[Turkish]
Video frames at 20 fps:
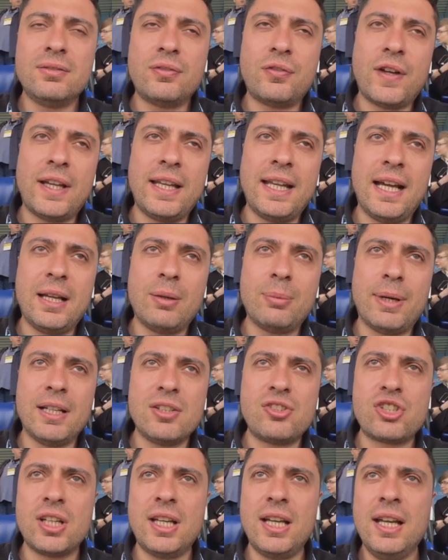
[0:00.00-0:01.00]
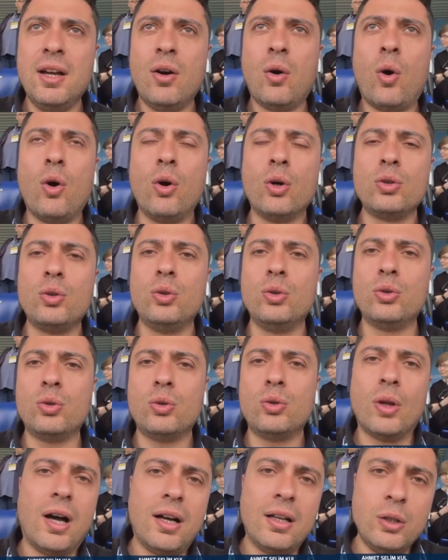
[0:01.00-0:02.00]
Fenerbahçe 10 gün
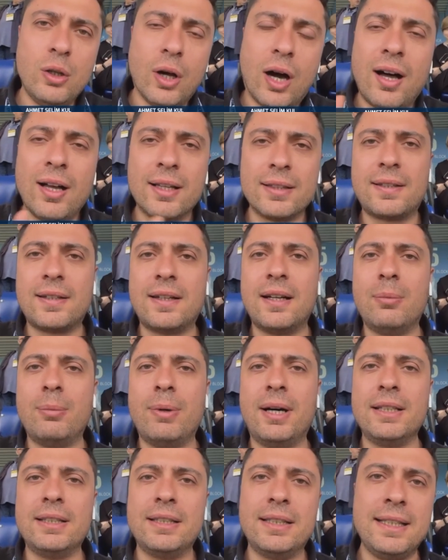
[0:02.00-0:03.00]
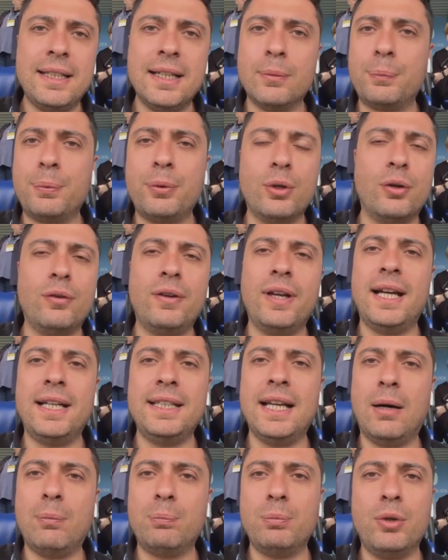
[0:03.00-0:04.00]
antrenman yapıyor veya
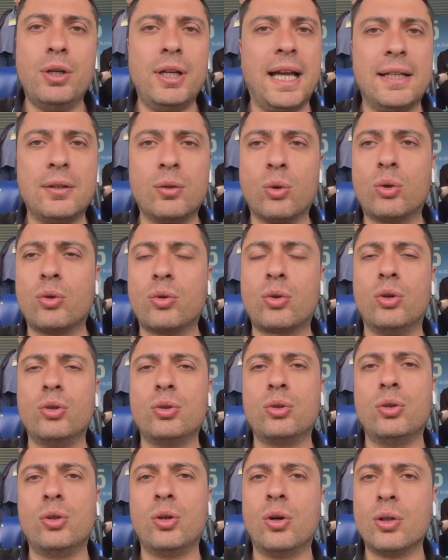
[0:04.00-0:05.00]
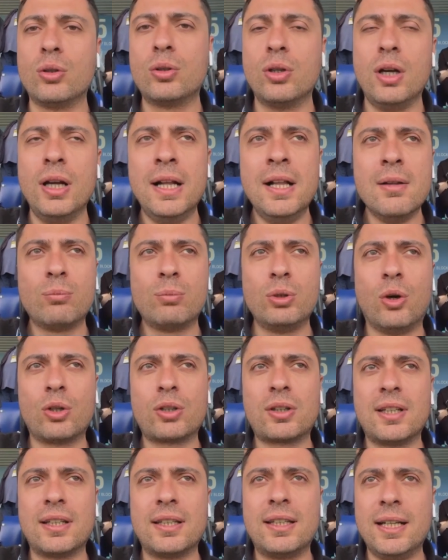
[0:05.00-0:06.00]
yapmıyor yani 9-10 gün oldu. Bu
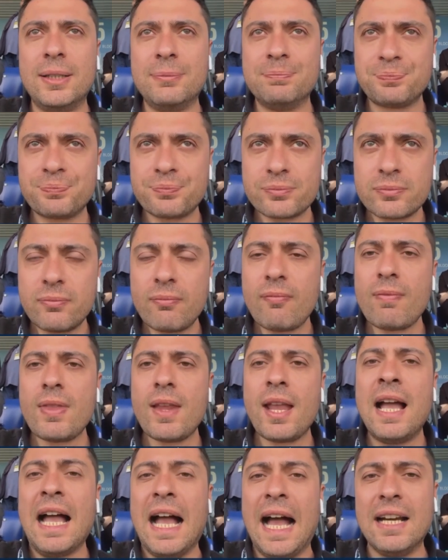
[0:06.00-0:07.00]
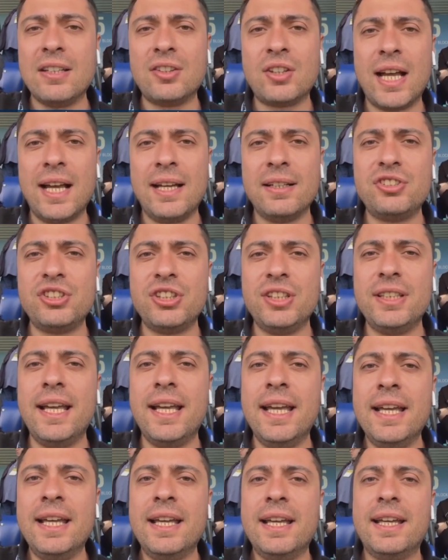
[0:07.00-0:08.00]
noktada her tercihi de
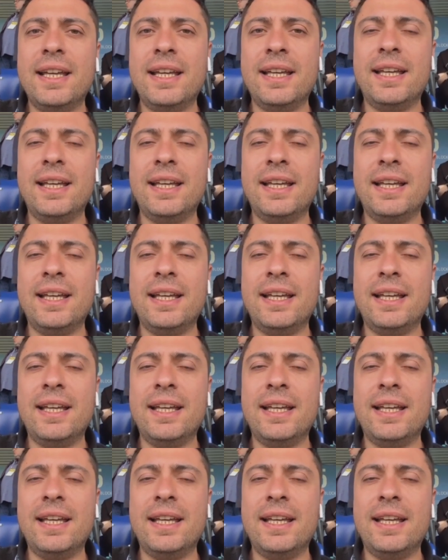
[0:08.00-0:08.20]
e,